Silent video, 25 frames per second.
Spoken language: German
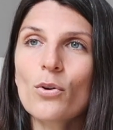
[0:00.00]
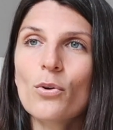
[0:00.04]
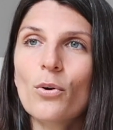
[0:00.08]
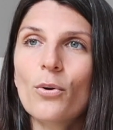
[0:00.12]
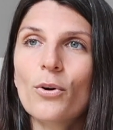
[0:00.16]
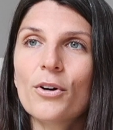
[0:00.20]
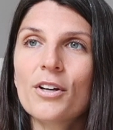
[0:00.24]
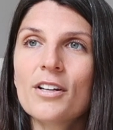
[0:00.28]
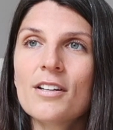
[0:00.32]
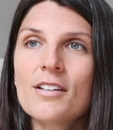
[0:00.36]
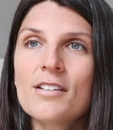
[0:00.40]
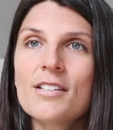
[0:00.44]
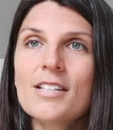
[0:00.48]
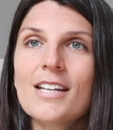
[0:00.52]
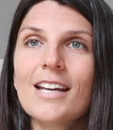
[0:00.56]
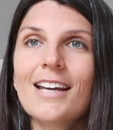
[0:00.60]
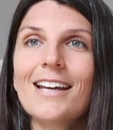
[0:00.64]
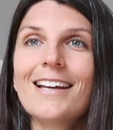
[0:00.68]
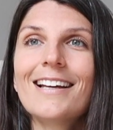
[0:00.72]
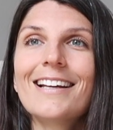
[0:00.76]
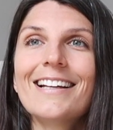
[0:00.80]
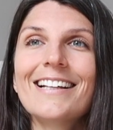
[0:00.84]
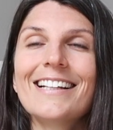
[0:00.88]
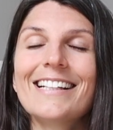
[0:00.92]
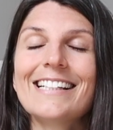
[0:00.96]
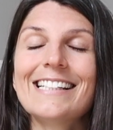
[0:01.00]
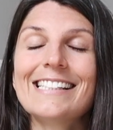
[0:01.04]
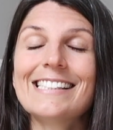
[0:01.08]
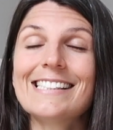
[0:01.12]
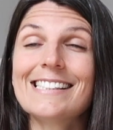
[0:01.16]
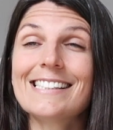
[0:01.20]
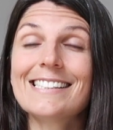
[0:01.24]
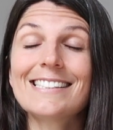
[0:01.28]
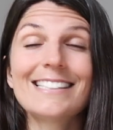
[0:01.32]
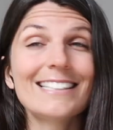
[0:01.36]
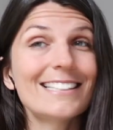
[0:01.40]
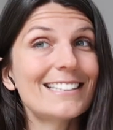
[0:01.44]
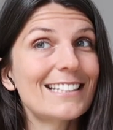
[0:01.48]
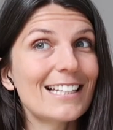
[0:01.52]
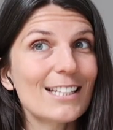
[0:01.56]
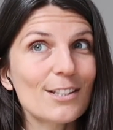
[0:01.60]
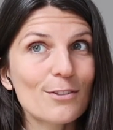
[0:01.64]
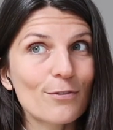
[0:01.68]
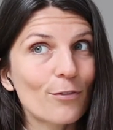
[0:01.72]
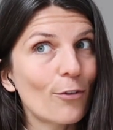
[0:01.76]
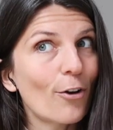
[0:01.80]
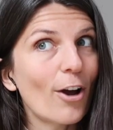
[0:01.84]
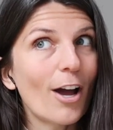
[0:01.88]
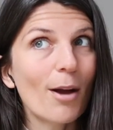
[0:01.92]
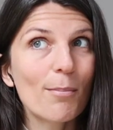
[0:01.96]
Und sich das
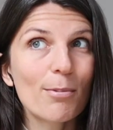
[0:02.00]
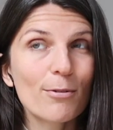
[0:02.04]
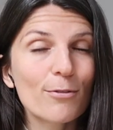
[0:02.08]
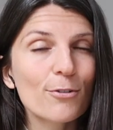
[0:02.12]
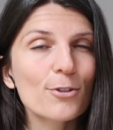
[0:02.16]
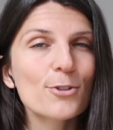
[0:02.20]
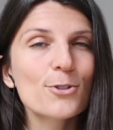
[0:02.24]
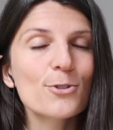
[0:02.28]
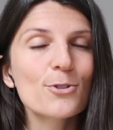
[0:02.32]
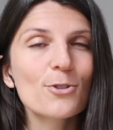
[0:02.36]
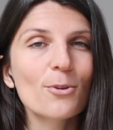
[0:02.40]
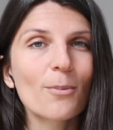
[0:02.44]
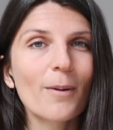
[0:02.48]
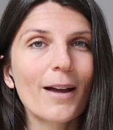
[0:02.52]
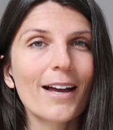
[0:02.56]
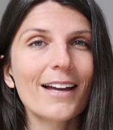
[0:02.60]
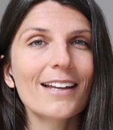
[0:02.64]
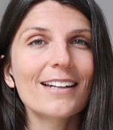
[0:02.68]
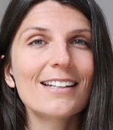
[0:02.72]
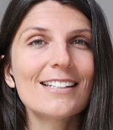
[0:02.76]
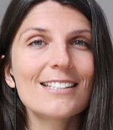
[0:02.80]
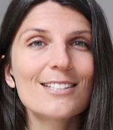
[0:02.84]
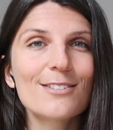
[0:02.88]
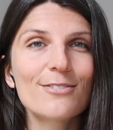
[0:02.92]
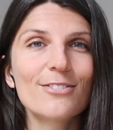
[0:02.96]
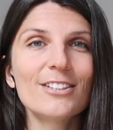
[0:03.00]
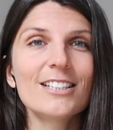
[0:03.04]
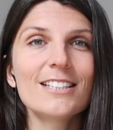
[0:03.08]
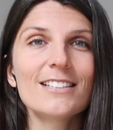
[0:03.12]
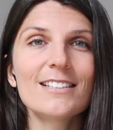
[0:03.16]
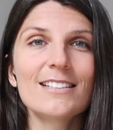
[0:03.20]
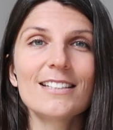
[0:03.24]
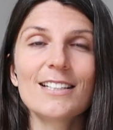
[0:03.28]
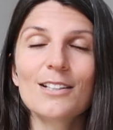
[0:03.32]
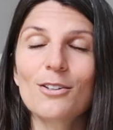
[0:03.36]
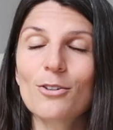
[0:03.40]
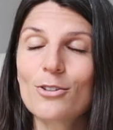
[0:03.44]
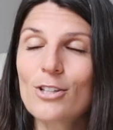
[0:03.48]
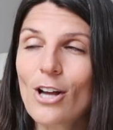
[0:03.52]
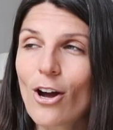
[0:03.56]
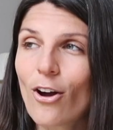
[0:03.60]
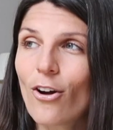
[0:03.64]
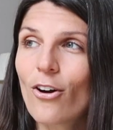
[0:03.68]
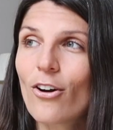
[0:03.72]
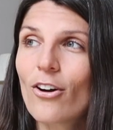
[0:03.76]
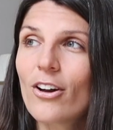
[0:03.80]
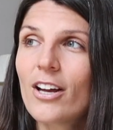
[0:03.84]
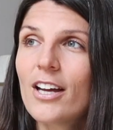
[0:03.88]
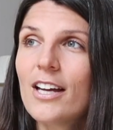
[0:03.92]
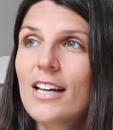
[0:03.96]
vorher bewusst zu machen, ist wichtig und
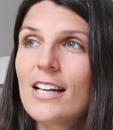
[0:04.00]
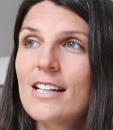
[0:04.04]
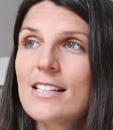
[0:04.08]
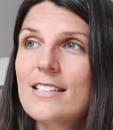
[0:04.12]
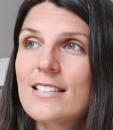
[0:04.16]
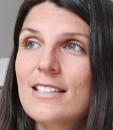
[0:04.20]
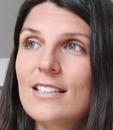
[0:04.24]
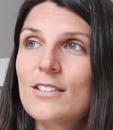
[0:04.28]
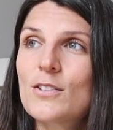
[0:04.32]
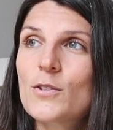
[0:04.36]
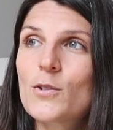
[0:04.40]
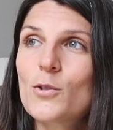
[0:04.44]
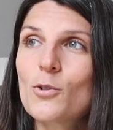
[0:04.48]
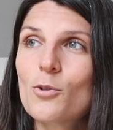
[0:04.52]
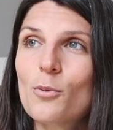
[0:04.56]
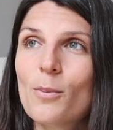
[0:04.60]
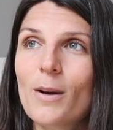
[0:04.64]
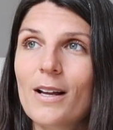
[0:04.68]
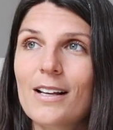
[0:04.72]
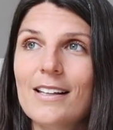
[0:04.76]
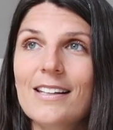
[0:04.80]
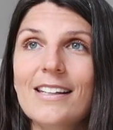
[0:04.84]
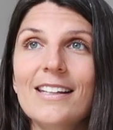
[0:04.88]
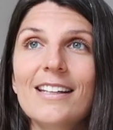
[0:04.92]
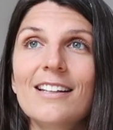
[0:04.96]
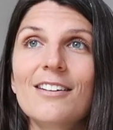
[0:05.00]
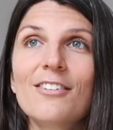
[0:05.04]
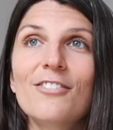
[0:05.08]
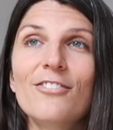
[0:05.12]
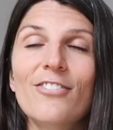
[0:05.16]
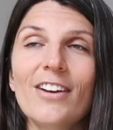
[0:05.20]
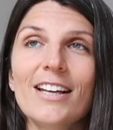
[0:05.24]
auch sich zu überlegen,